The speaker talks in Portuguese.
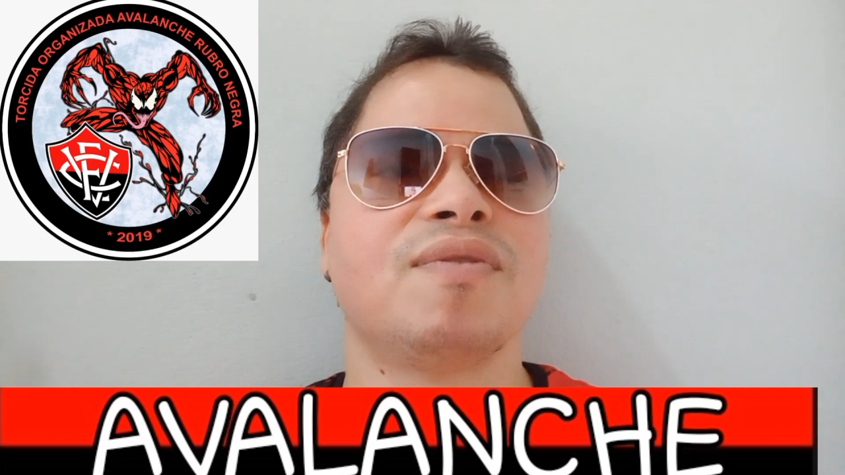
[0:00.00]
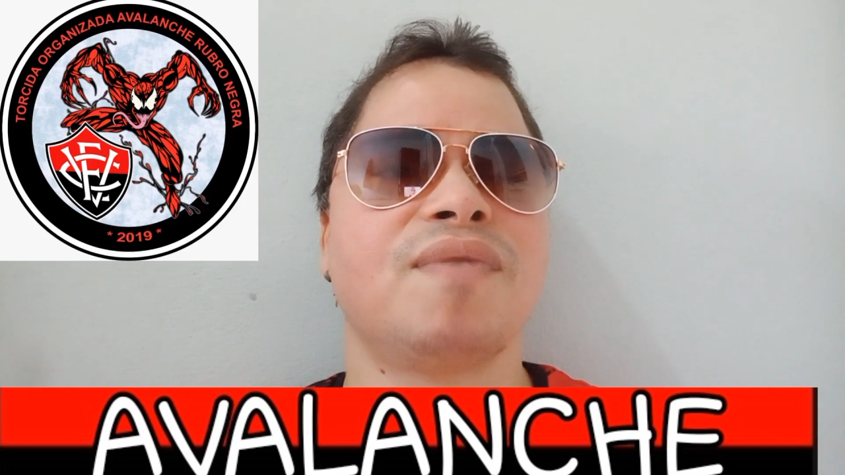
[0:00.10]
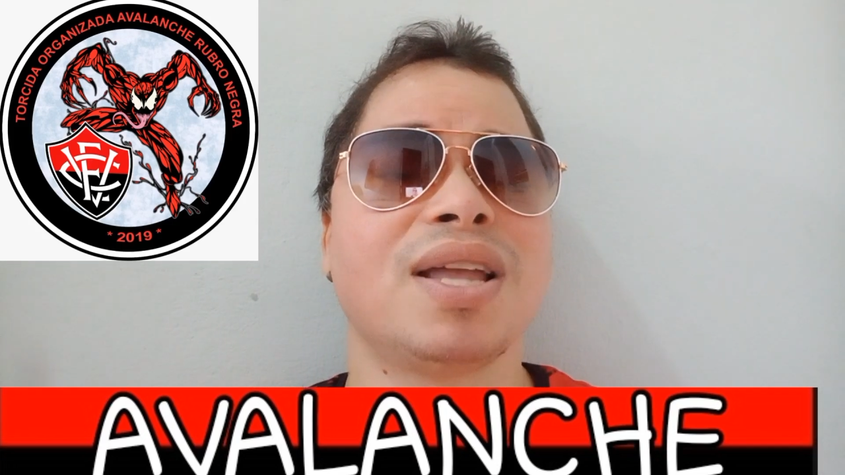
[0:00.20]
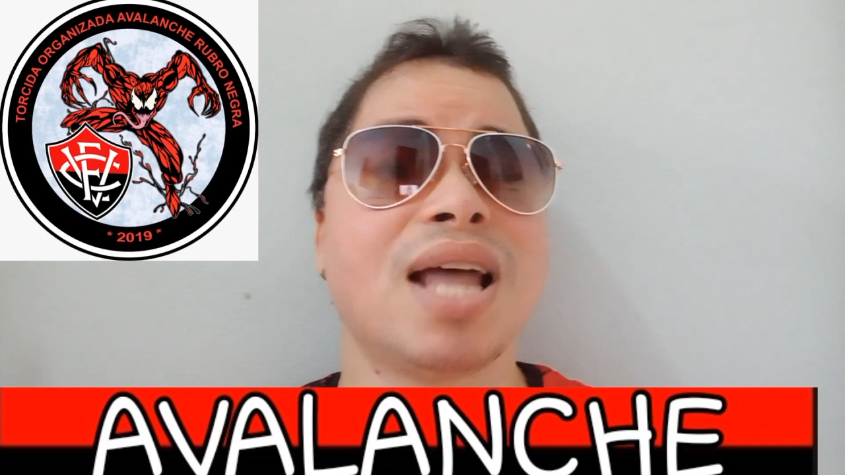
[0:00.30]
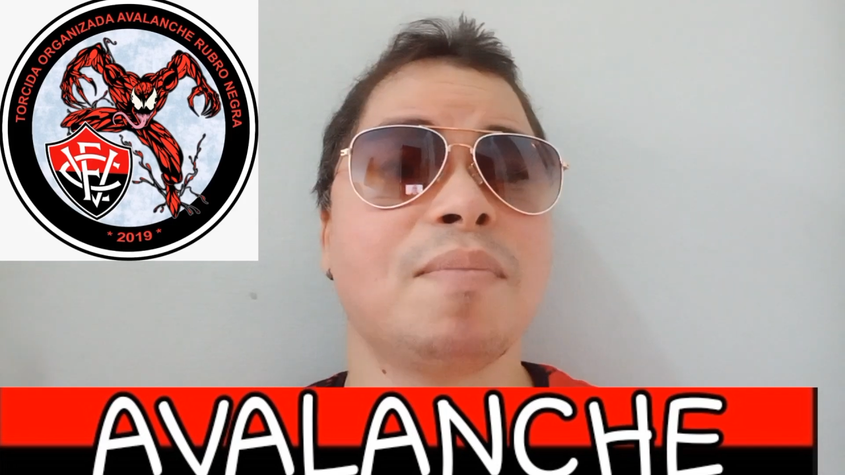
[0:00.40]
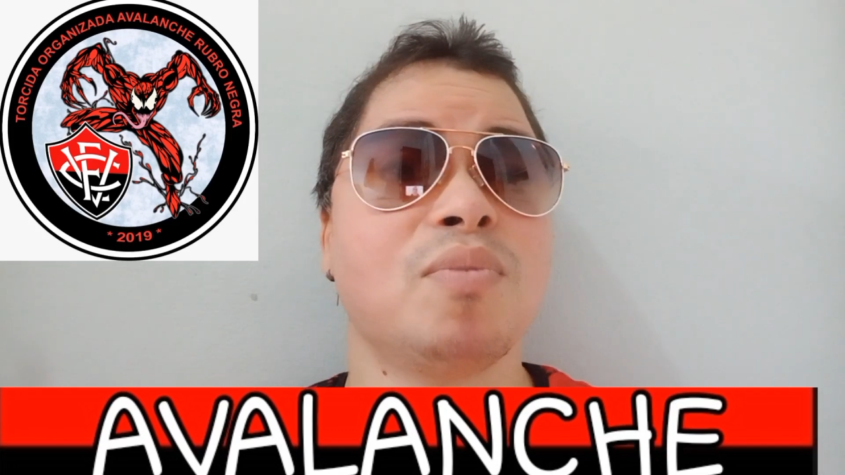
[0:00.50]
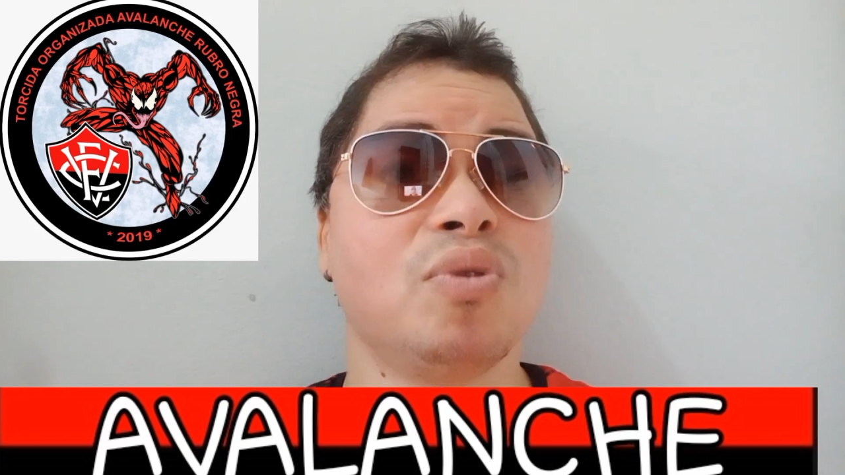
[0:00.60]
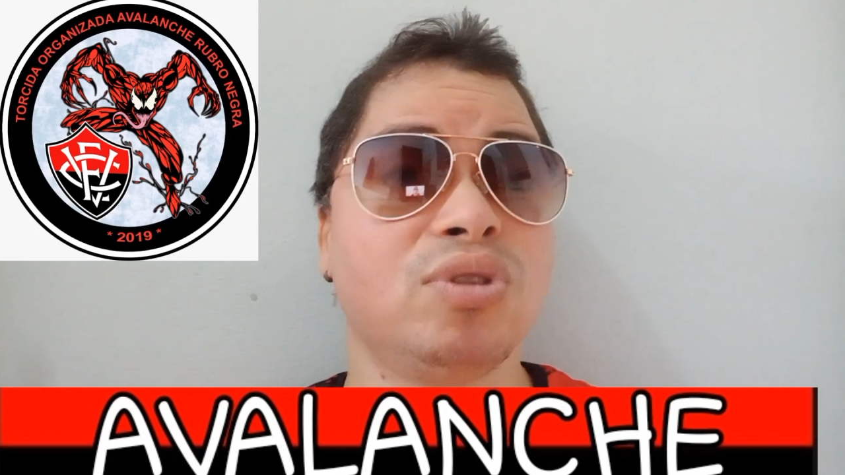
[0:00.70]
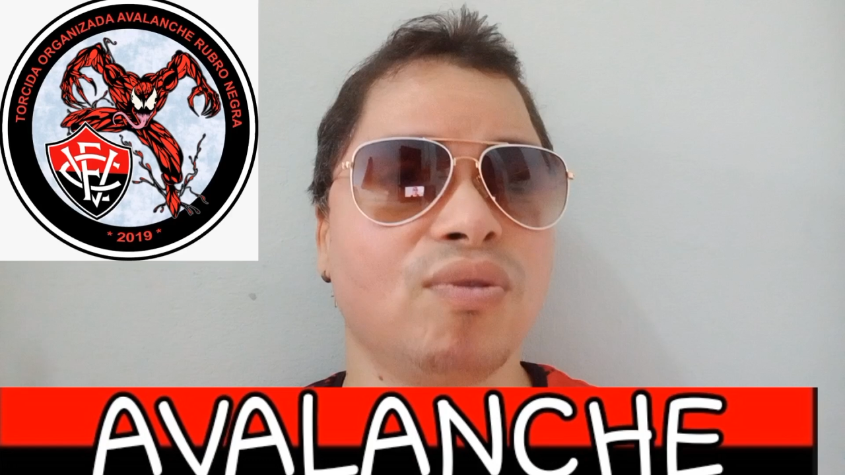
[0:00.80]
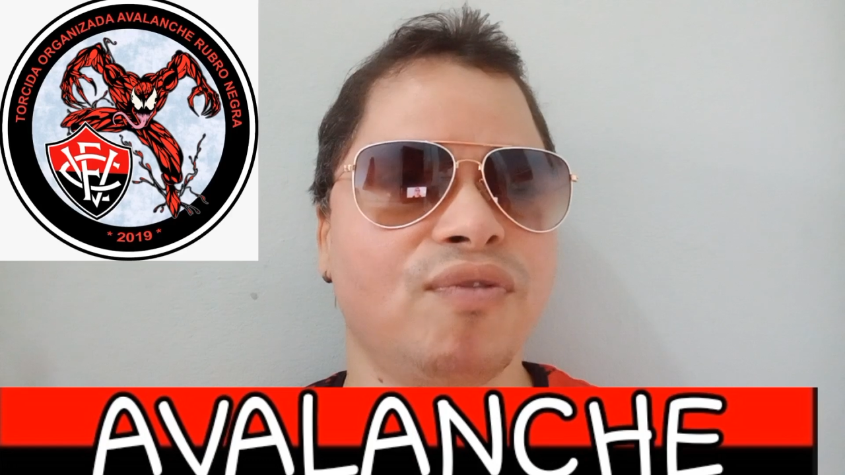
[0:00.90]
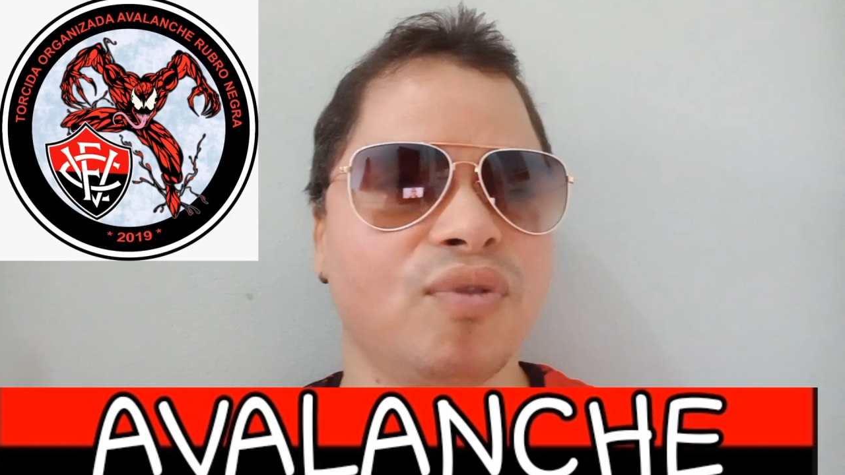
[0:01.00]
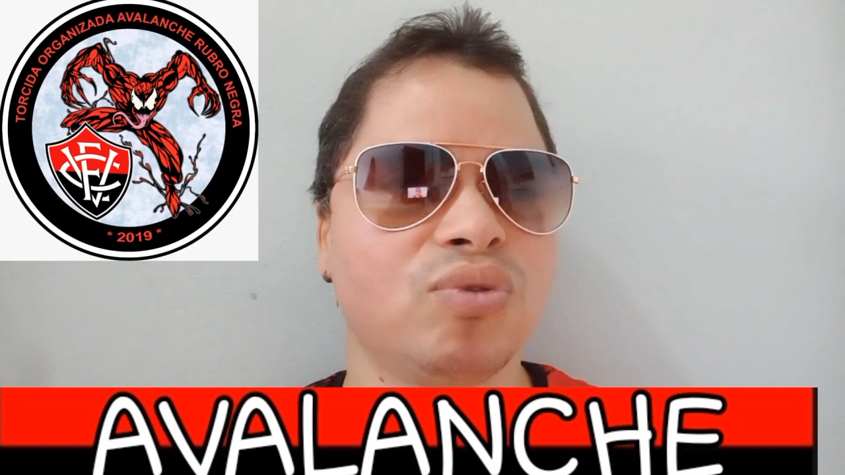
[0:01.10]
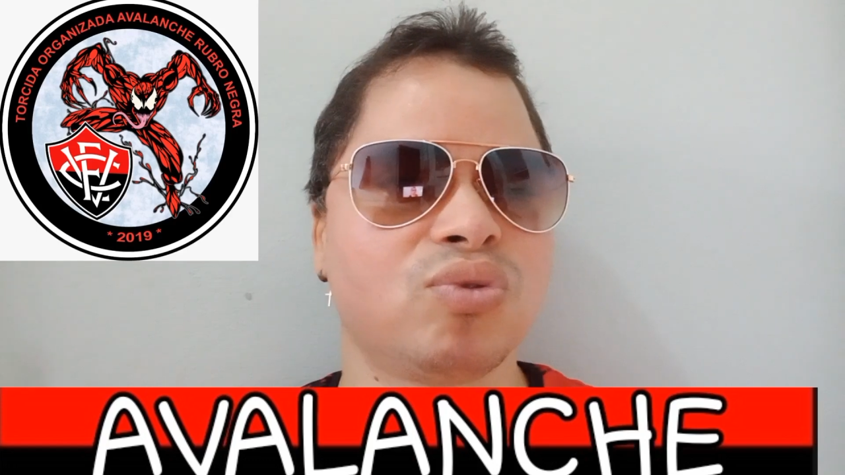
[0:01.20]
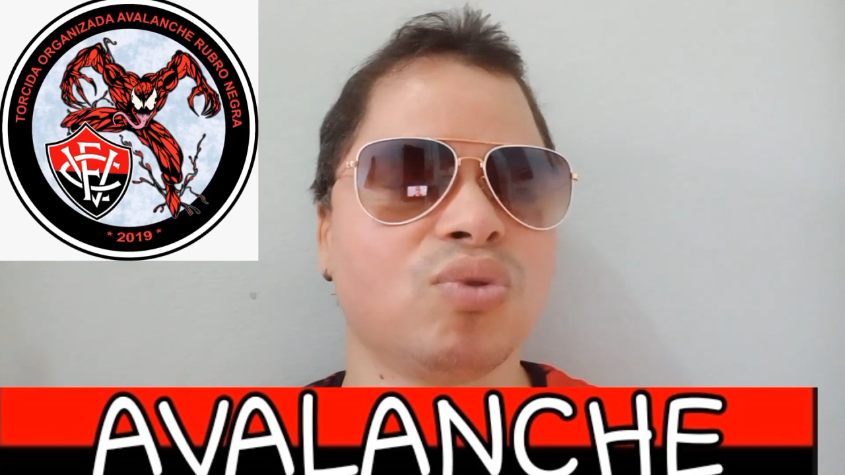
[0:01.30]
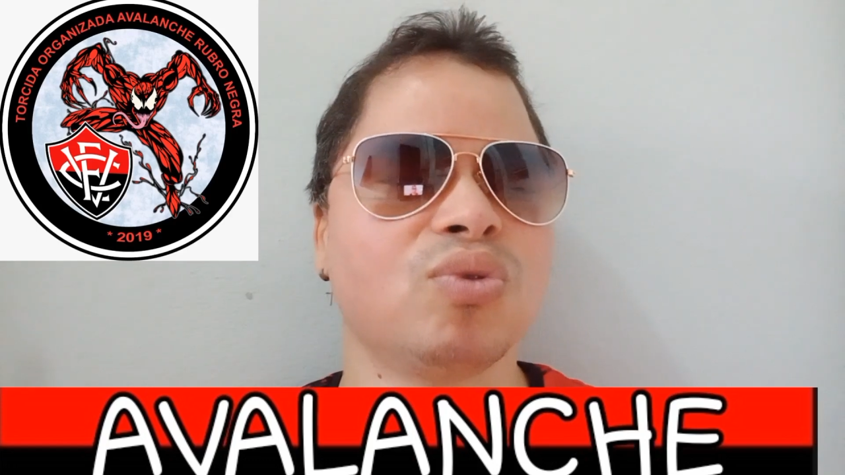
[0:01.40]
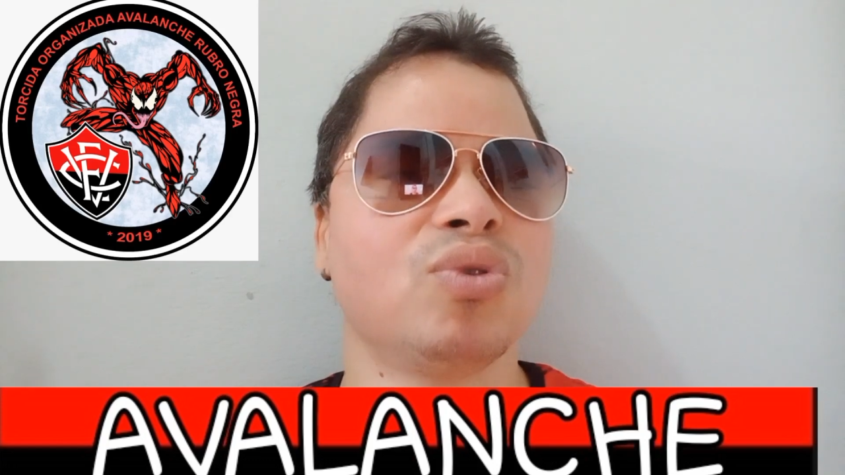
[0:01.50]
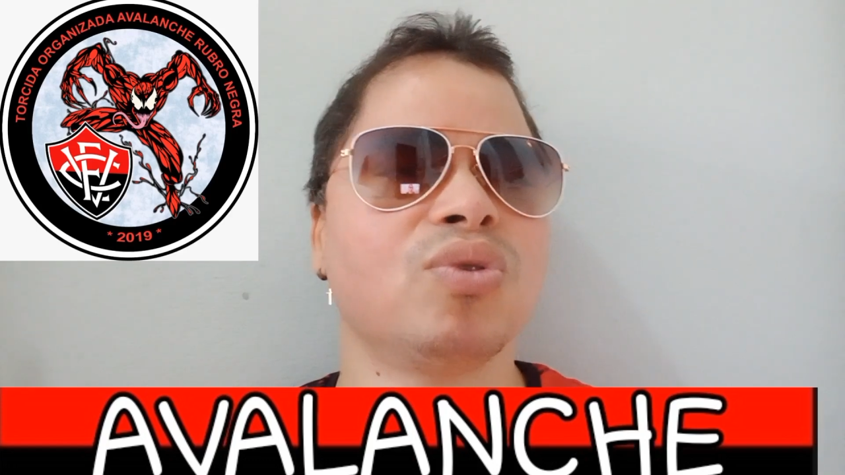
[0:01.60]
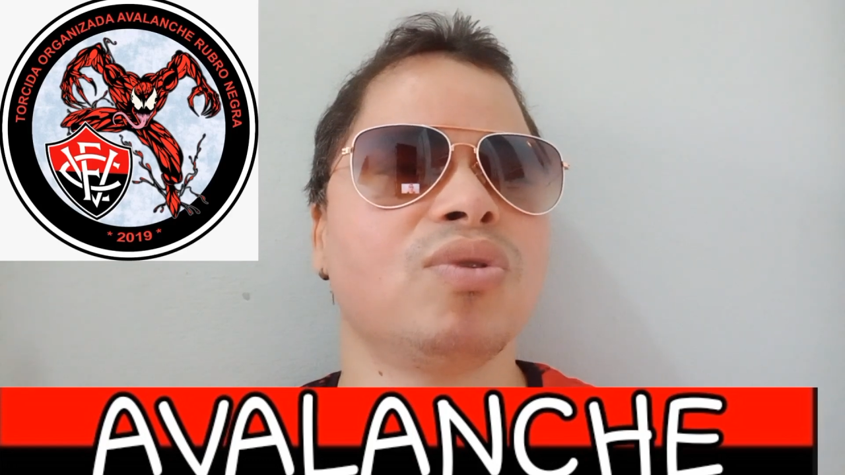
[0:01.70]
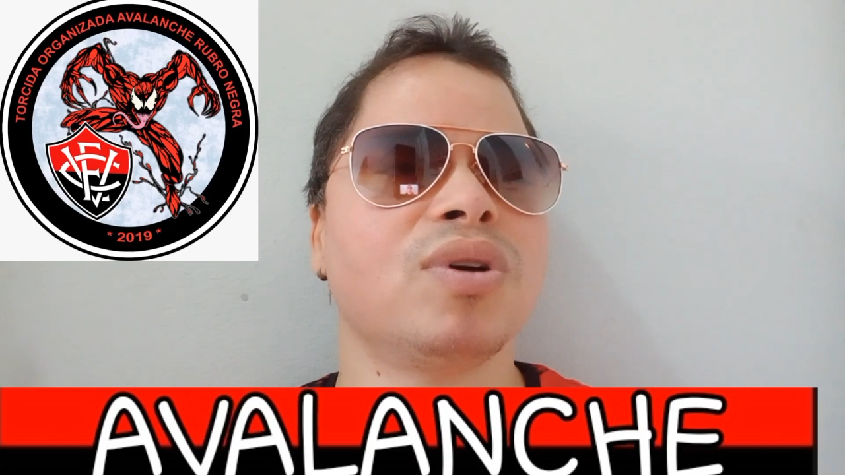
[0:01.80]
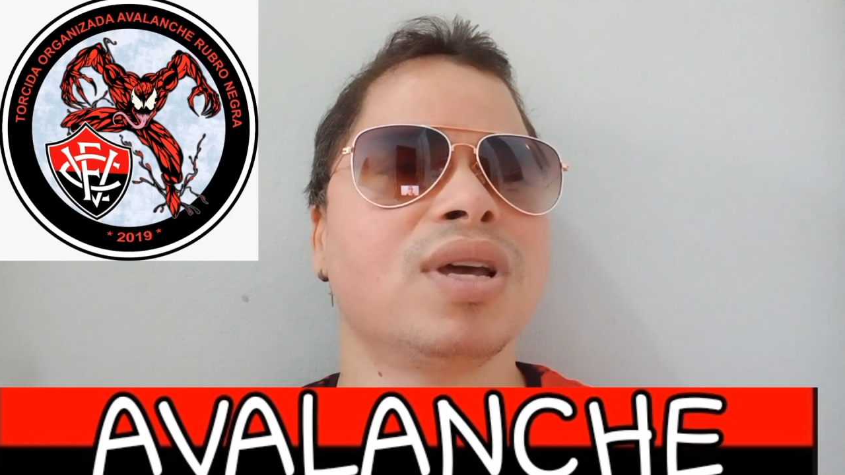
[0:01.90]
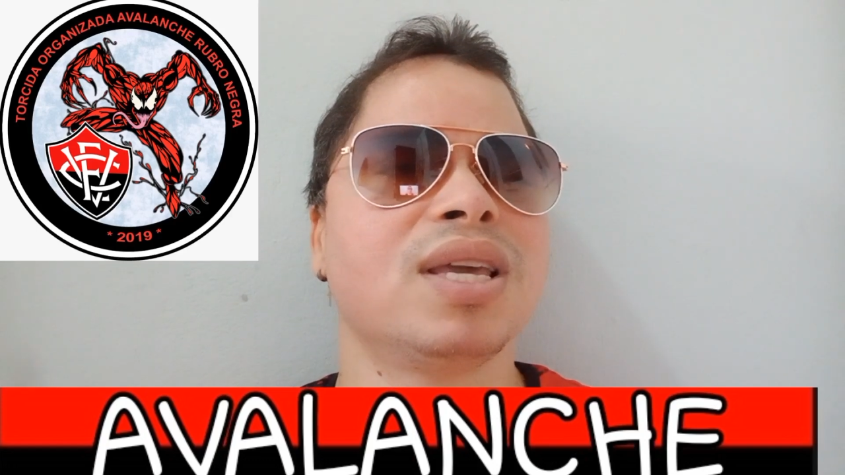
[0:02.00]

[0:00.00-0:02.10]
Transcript: vai dar muito futuro